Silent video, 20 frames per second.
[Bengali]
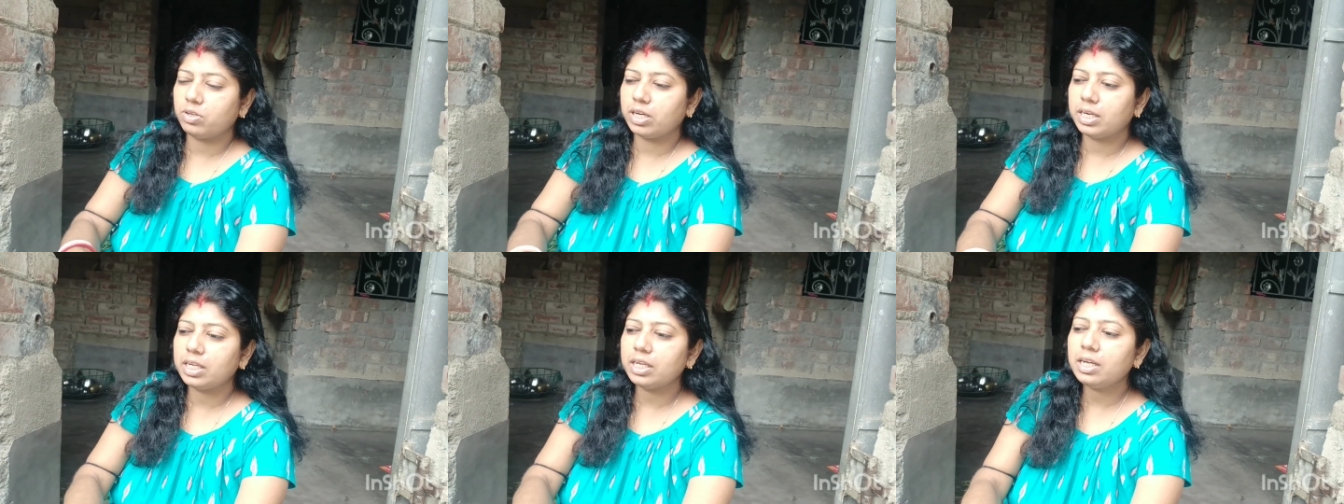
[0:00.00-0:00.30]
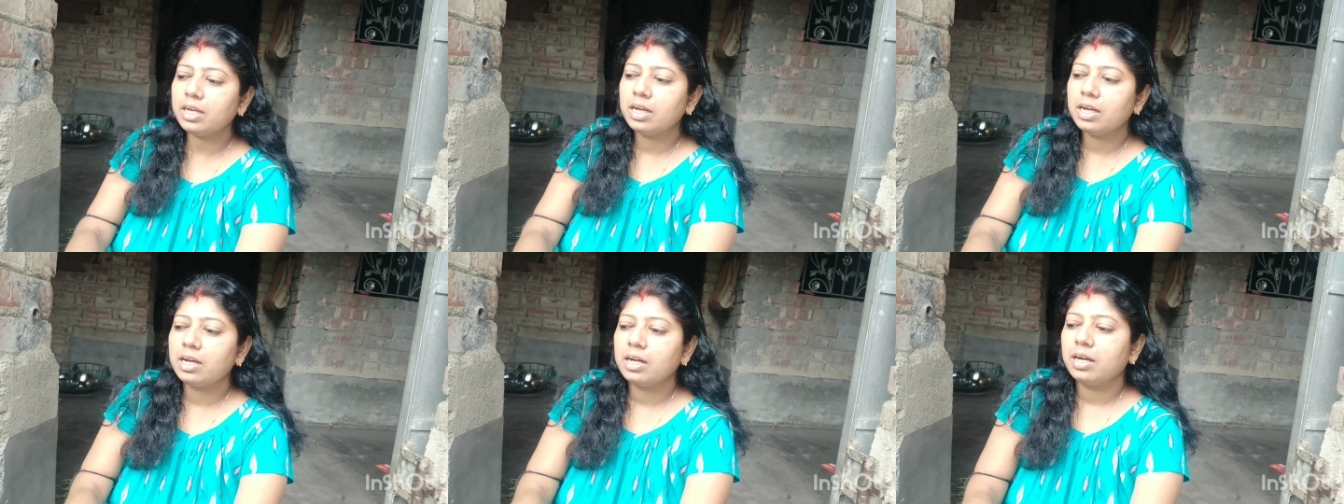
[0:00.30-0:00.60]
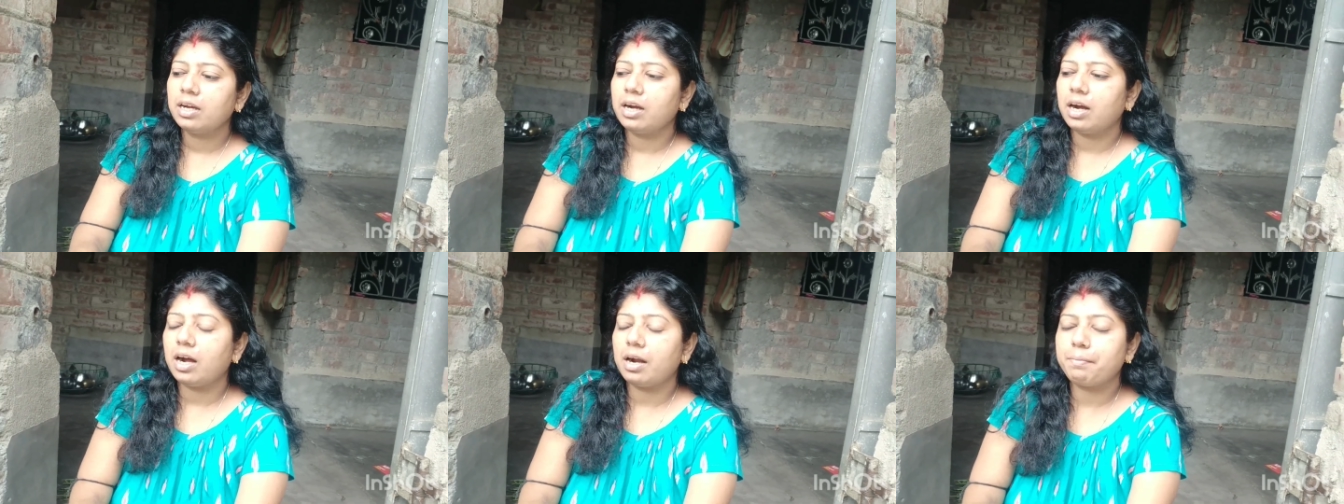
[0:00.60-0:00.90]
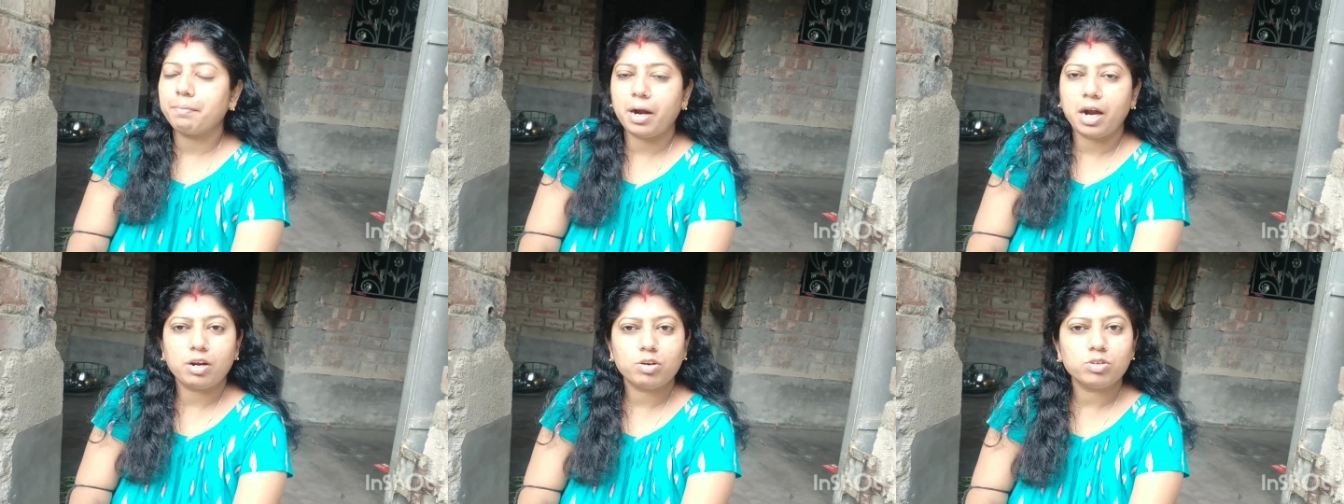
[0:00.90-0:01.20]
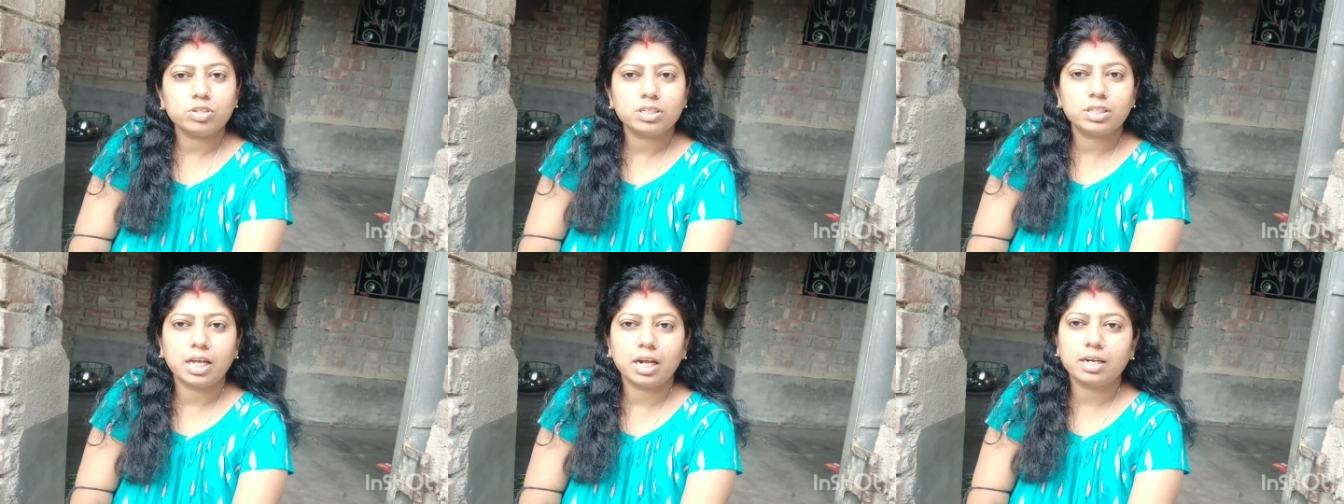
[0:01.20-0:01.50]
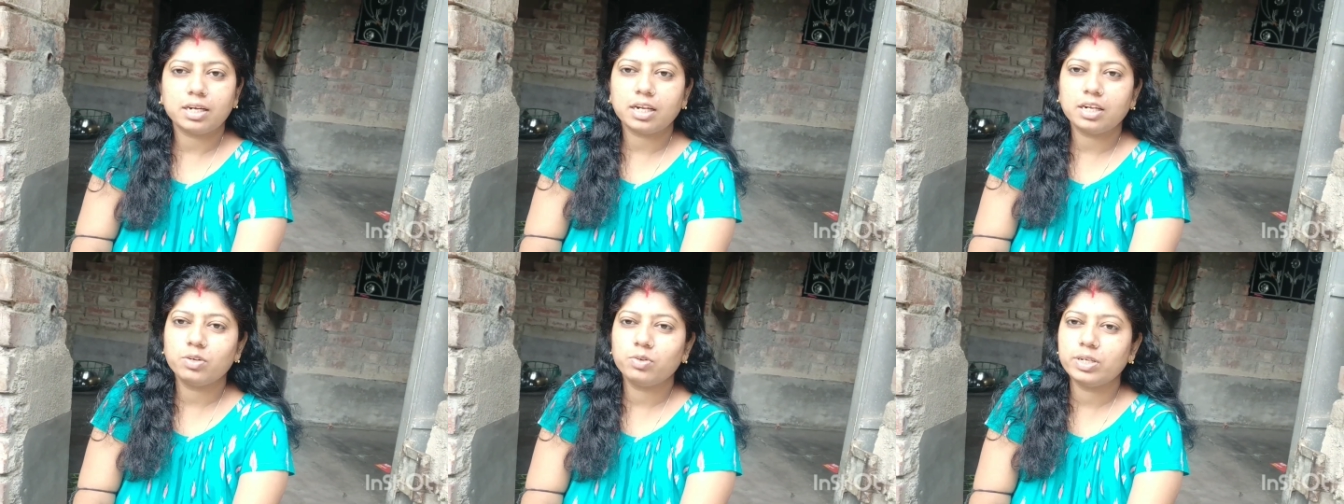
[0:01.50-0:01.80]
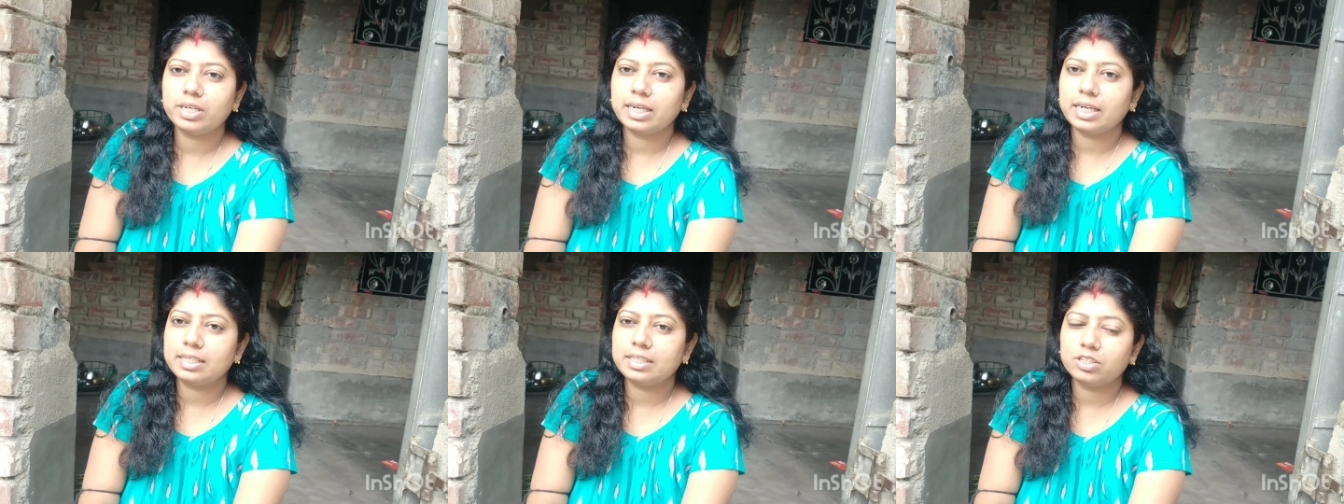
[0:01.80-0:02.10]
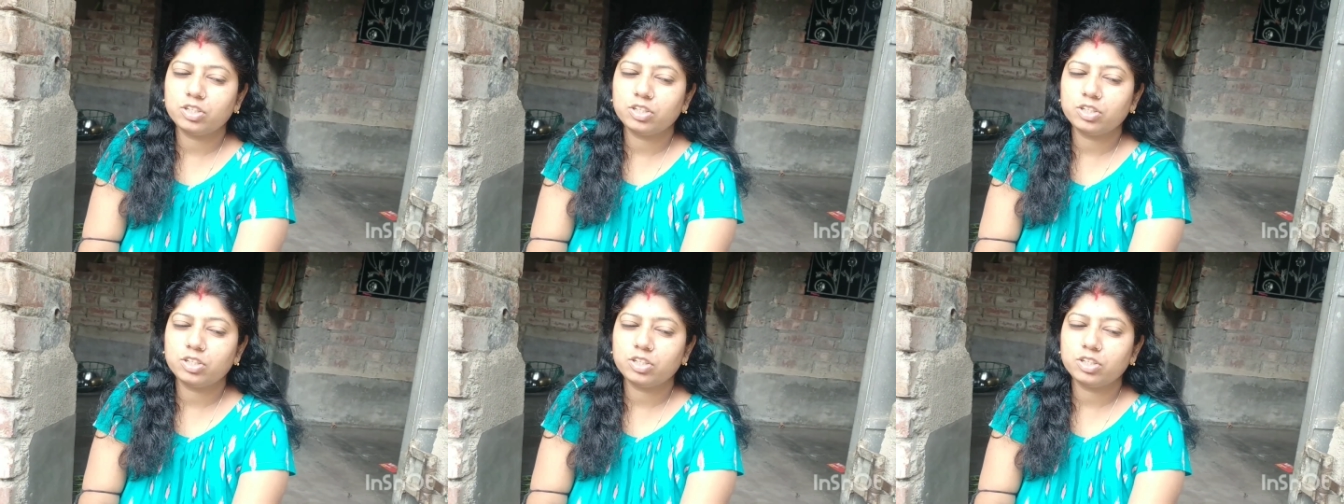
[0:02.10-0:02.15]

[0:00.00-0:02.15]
ওখানে আর মারও স্নান টান হয়ে গেছে